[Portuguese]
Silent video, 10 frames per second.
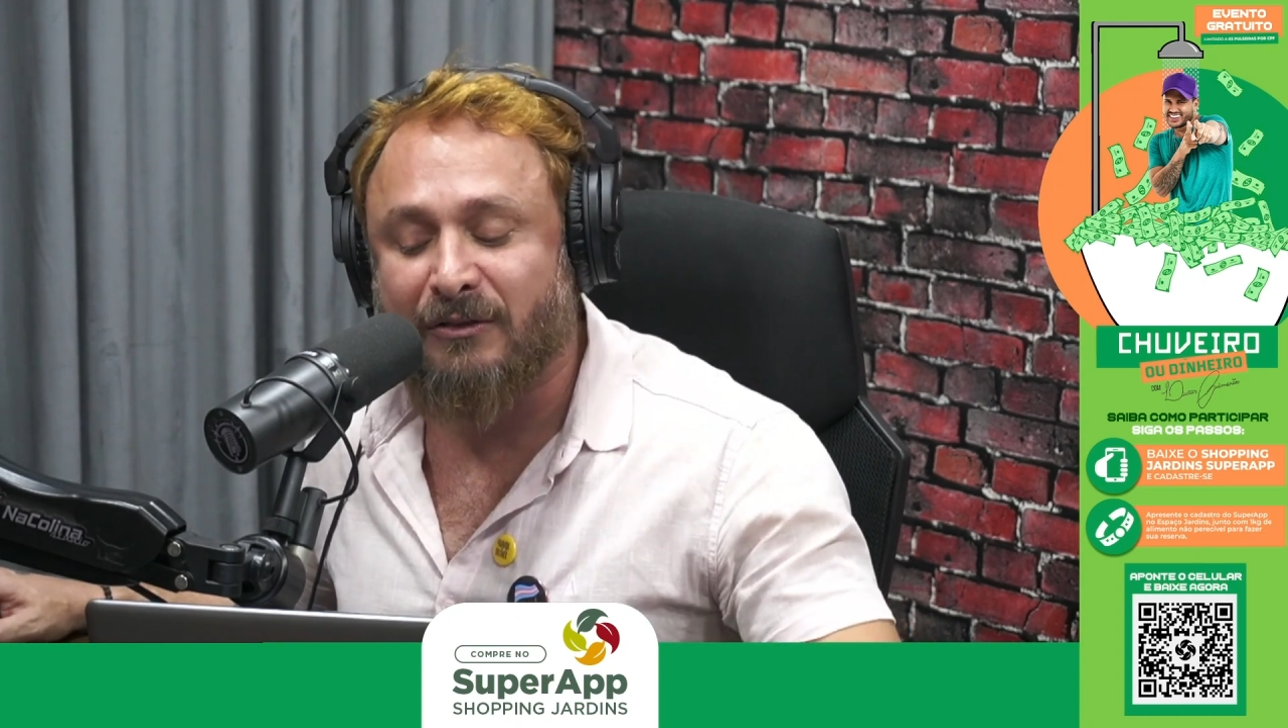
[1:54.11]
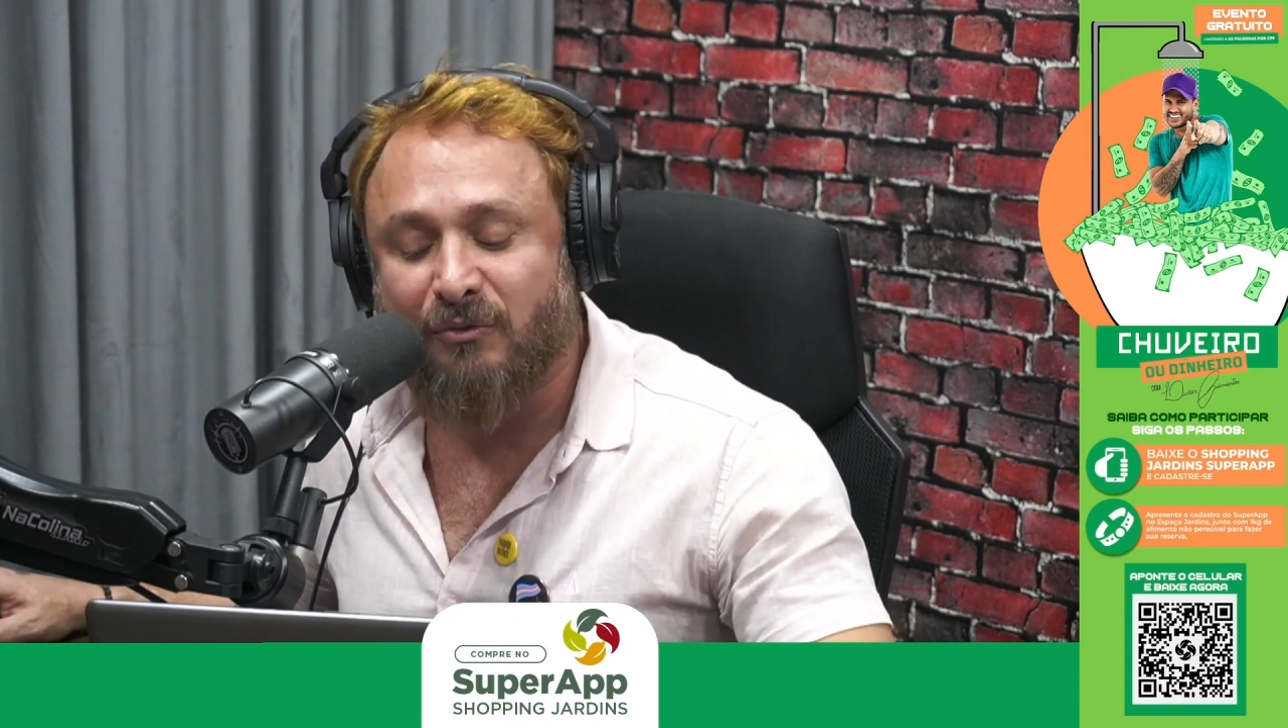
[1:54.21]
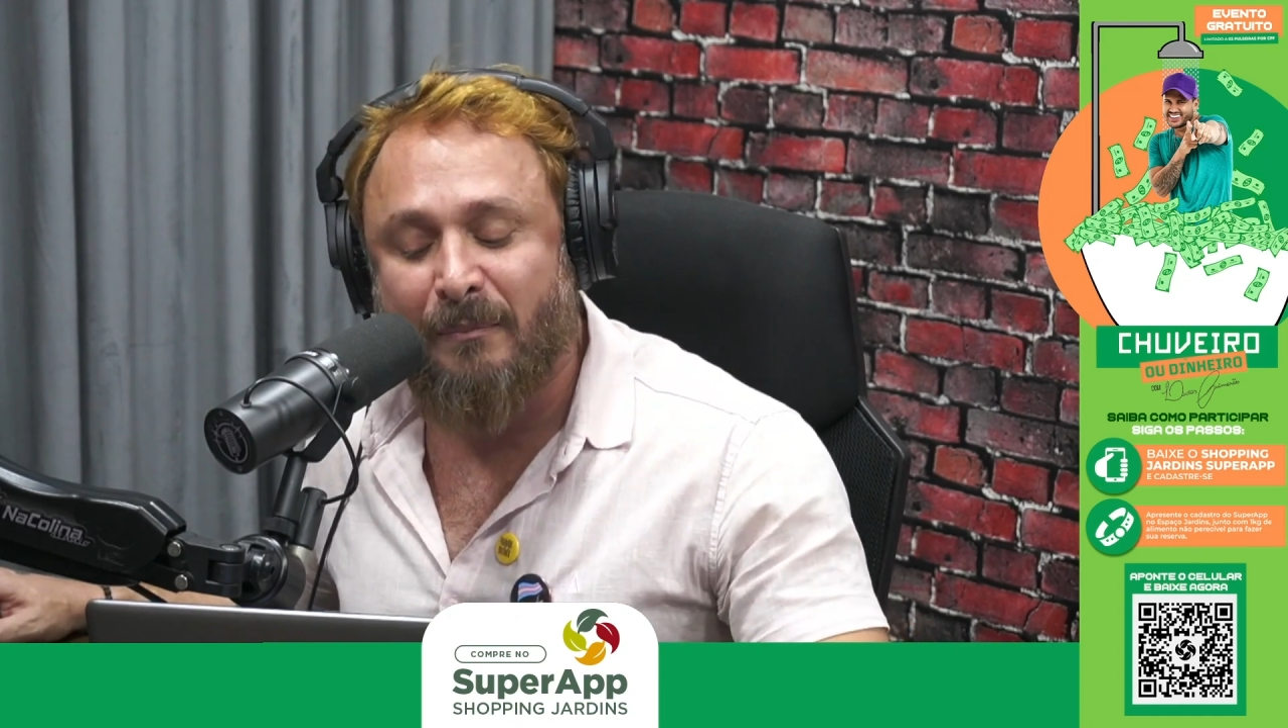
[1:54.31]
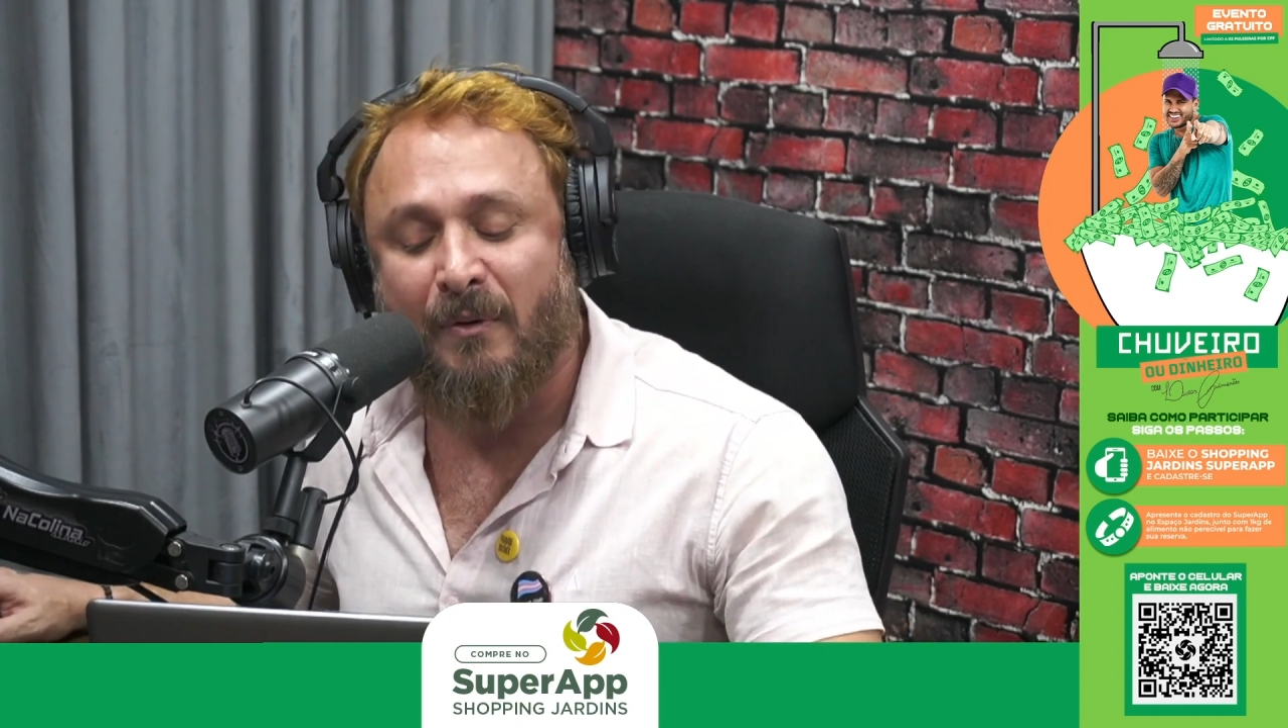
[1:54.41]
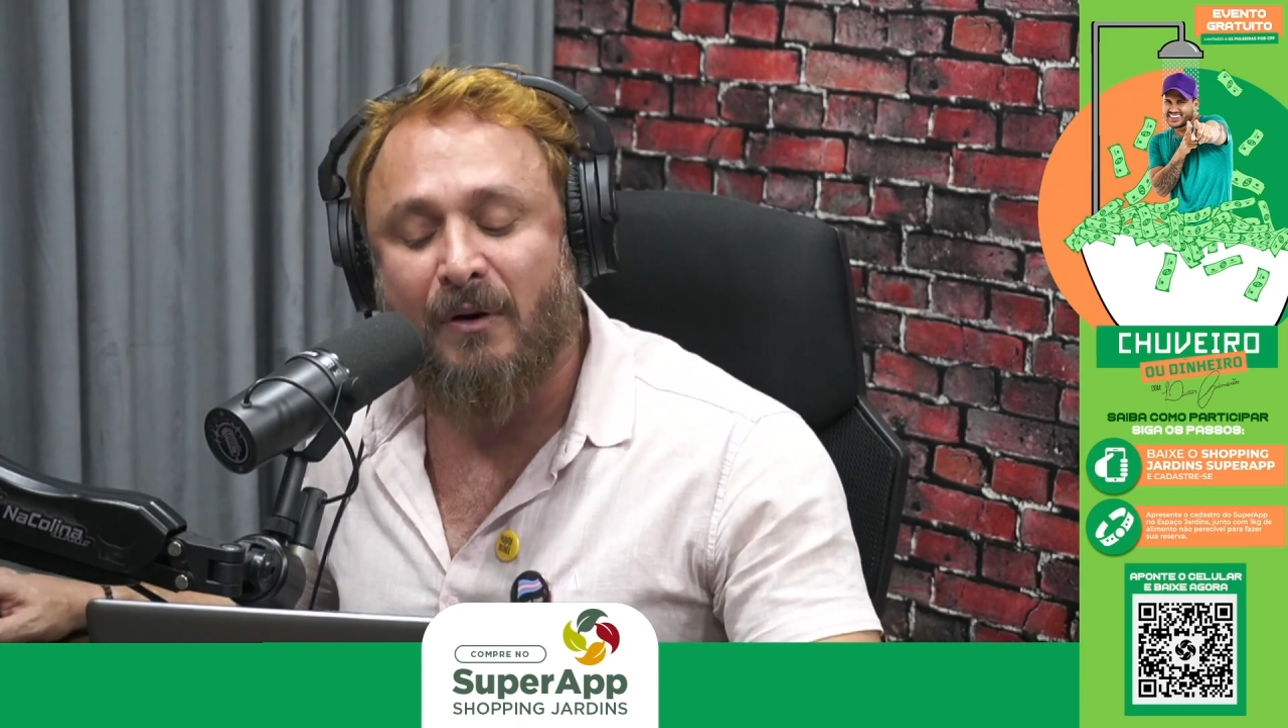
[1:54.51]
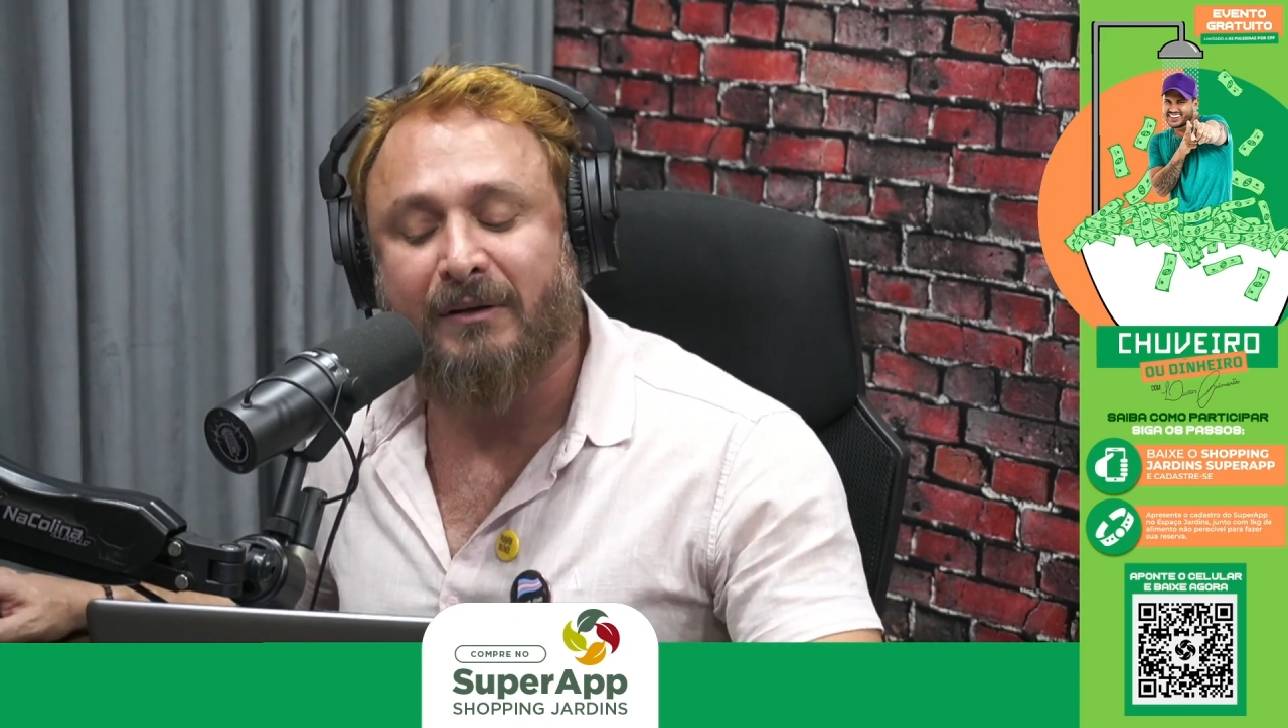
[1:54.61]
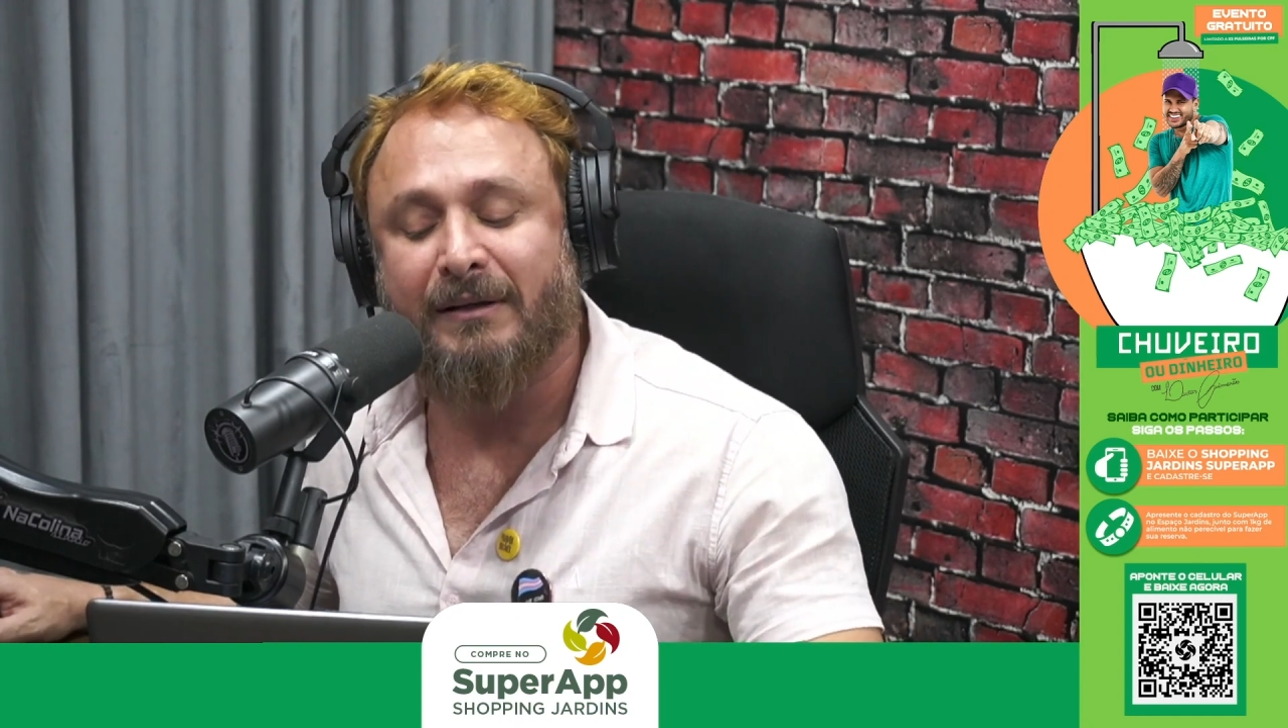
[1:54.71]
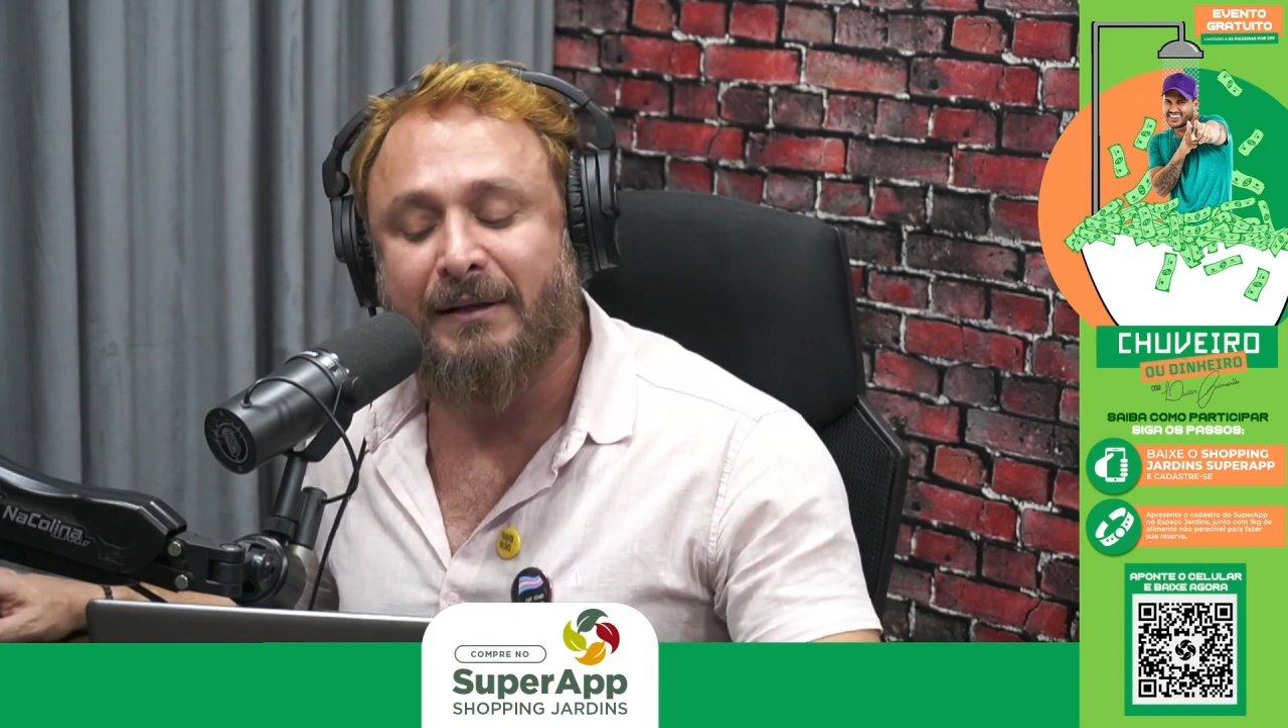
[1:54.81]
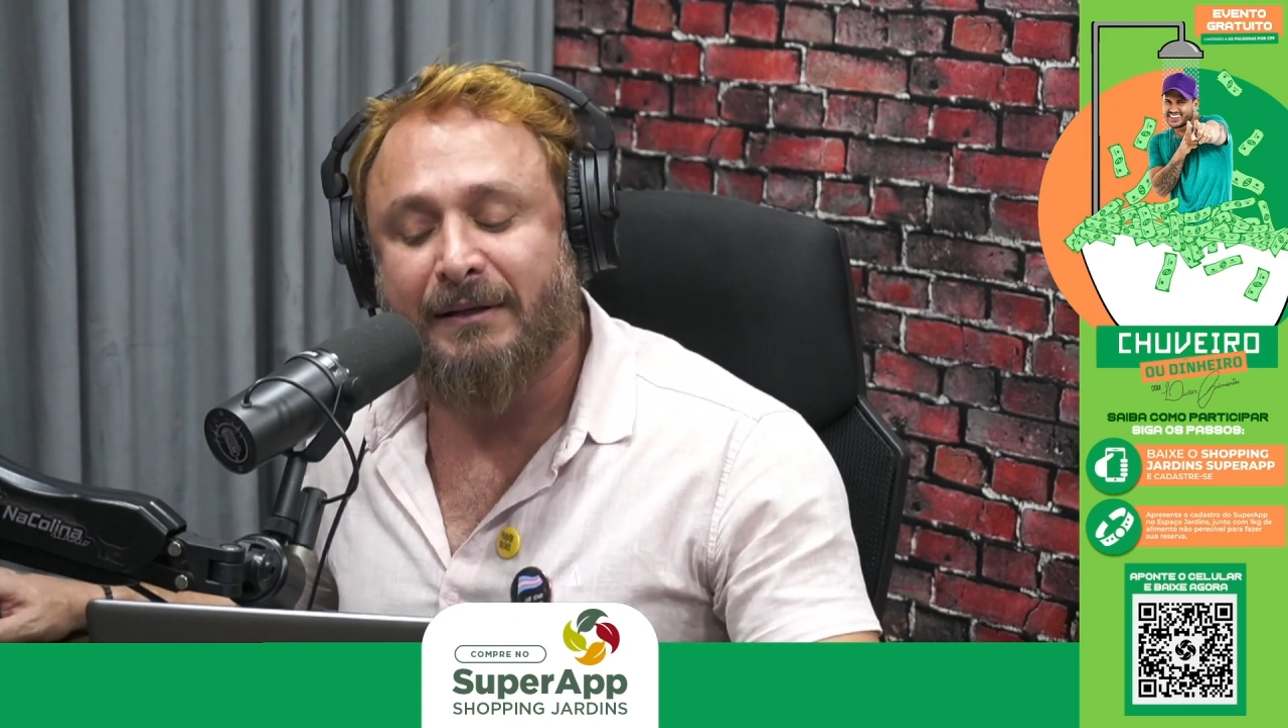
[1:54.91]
sua porta